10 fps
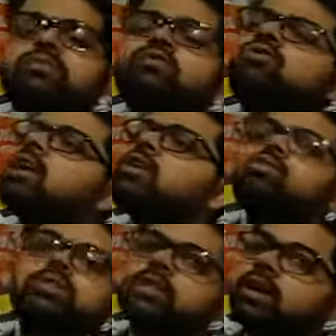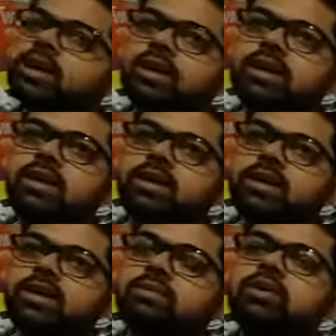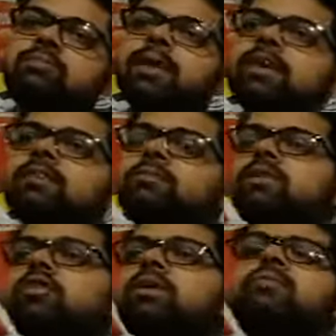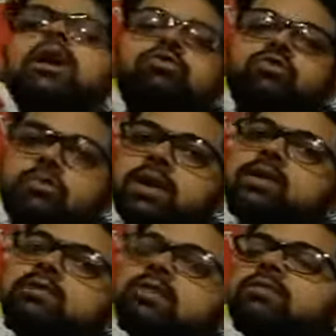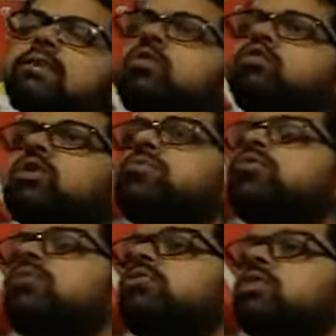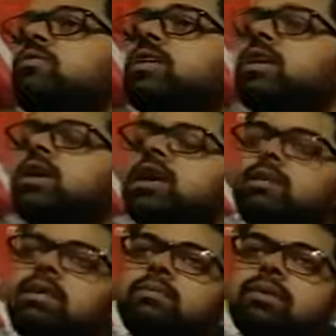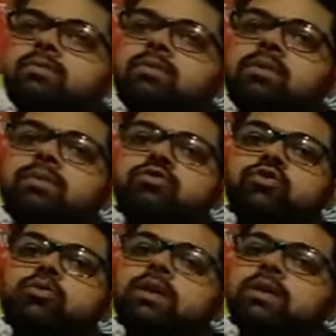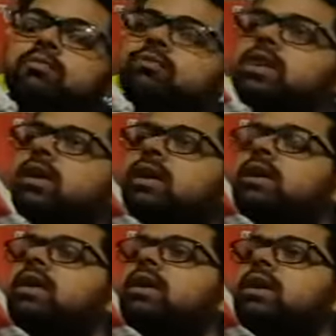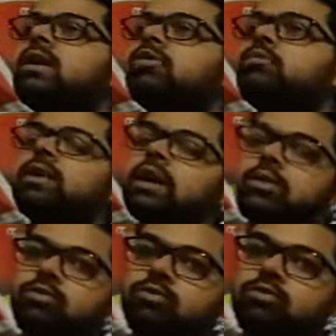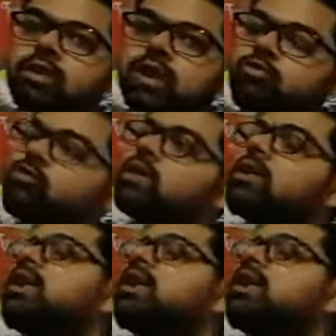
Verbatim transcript: প্রচণ্ড হারে করতে থাকে আর কি এবং সেই প্র্যাঙ্কসের মাধ্যমে আমরা আনন্দ পাই যে সে কতটা বদমাস হতে পারে এবং আমরা প্রবাবলি ছোটোবেলায় প্রত্যেকে তোমরা এখনও আছো বা